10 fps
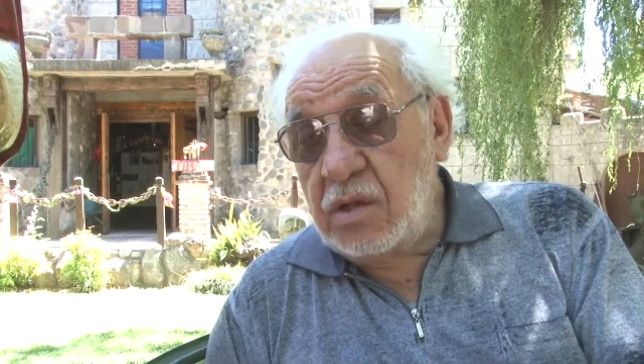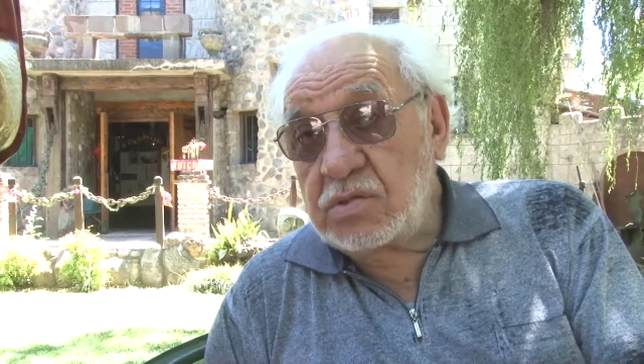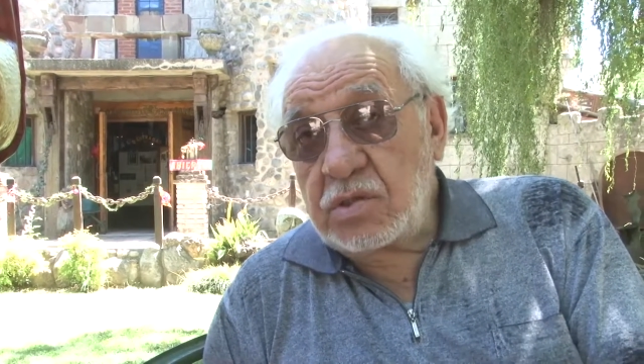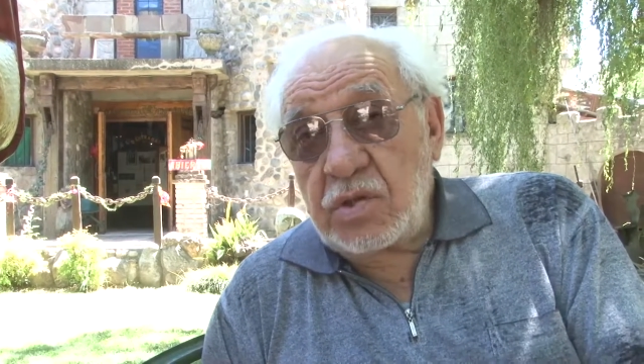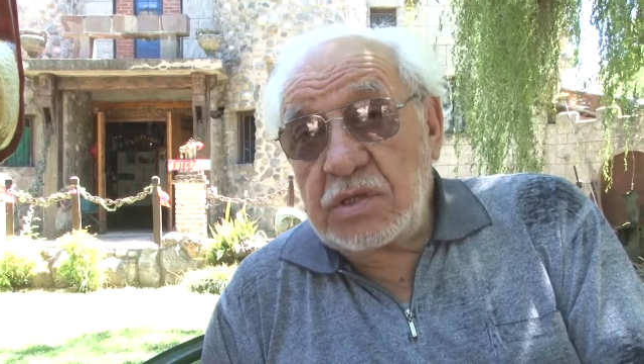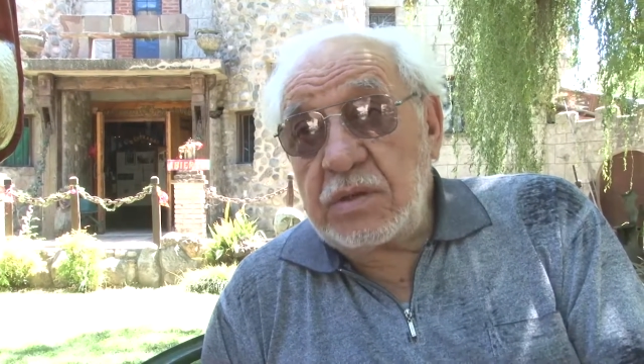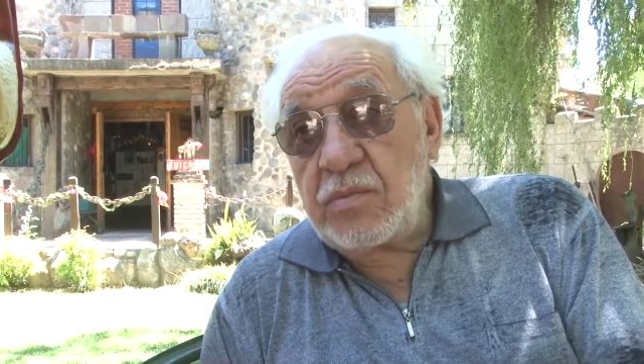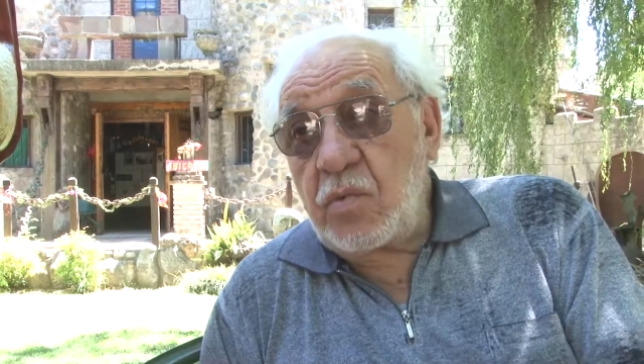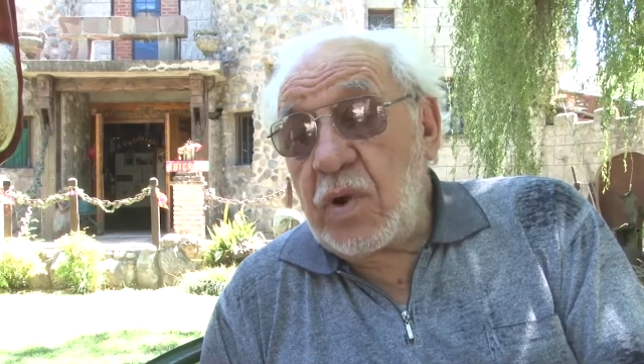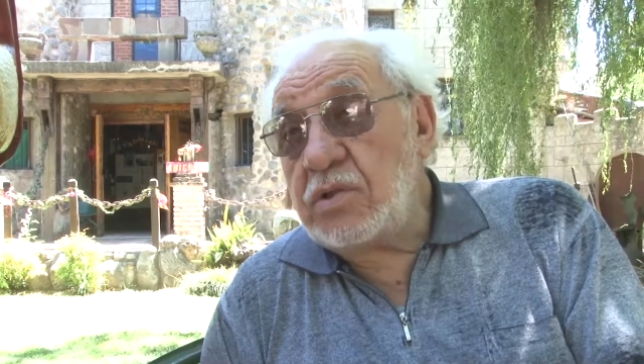nosotros
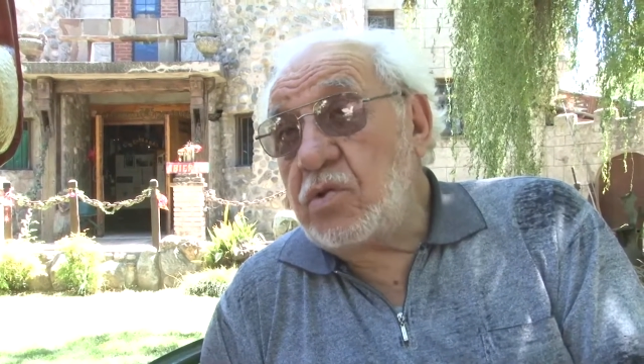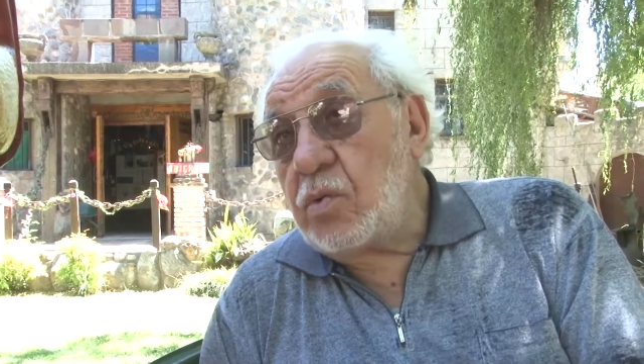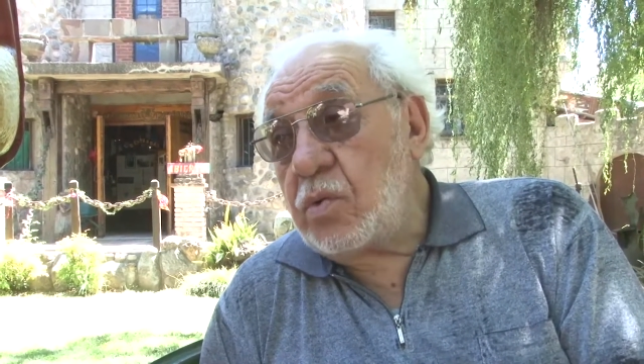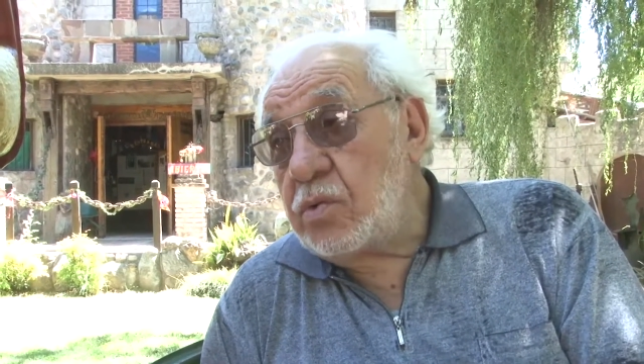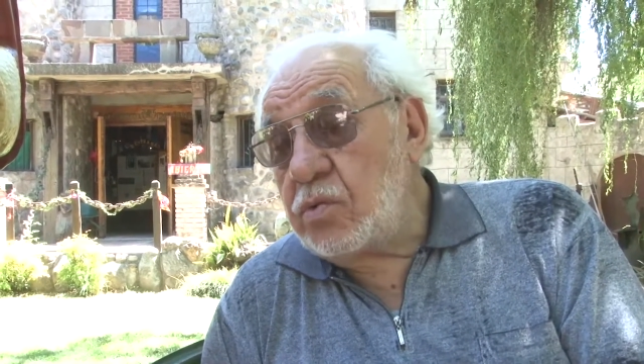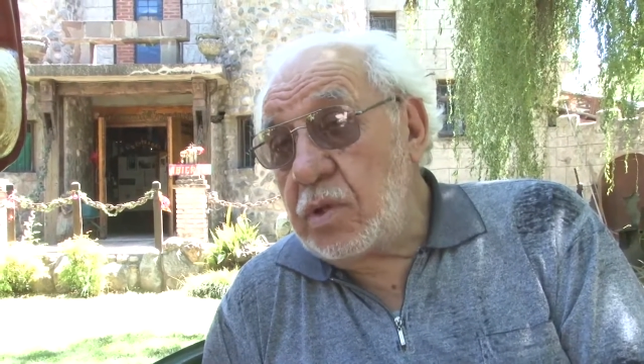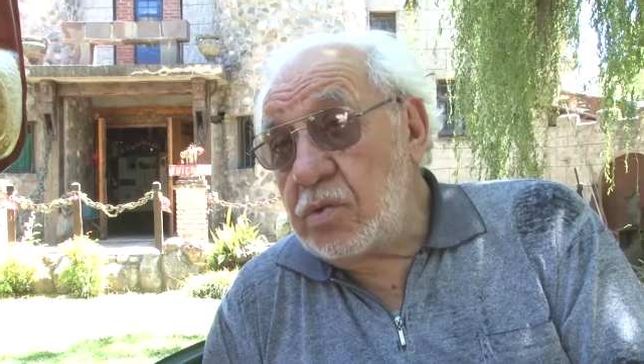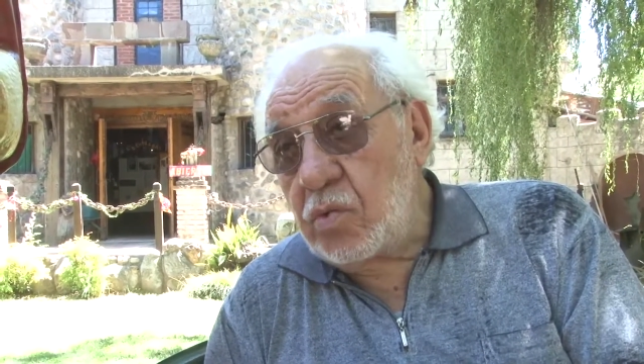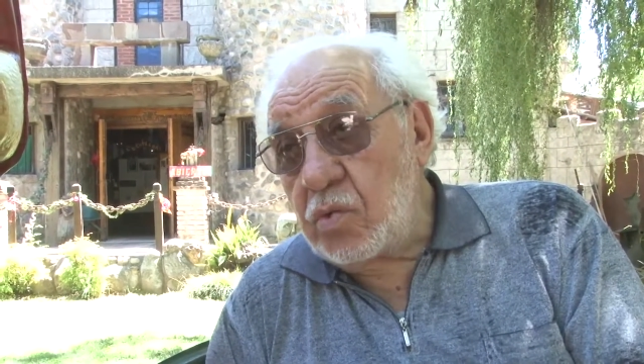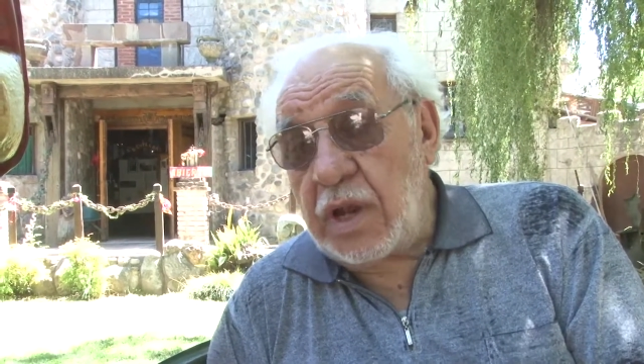decimos cuánto
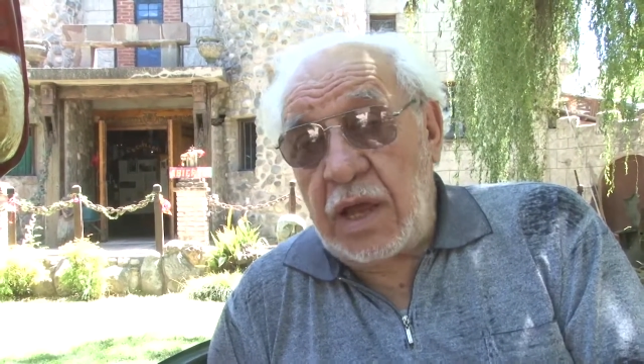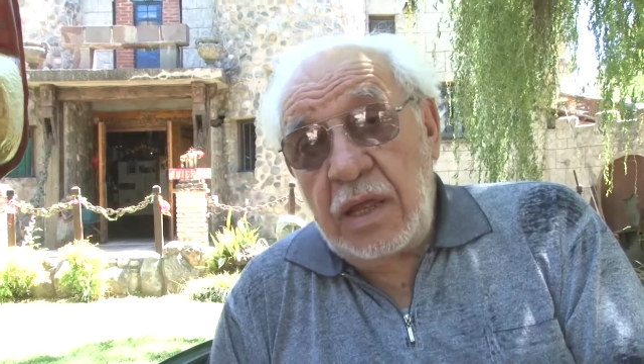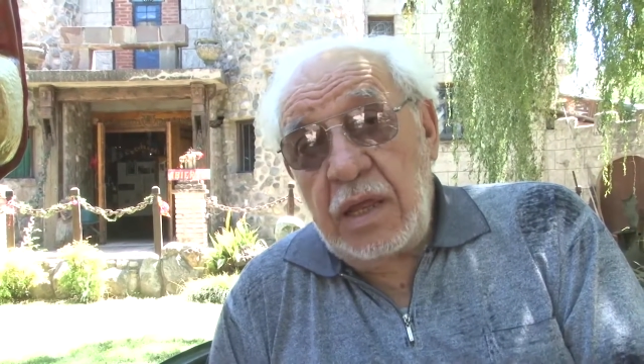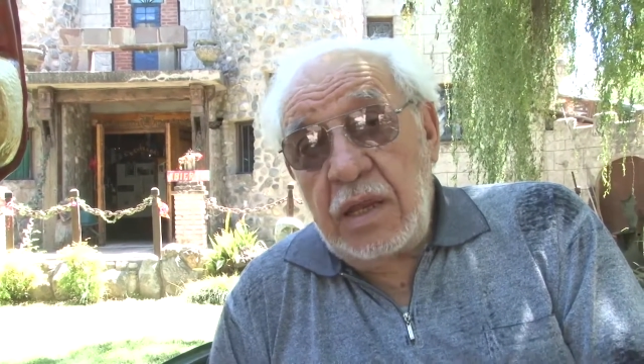eh, dura,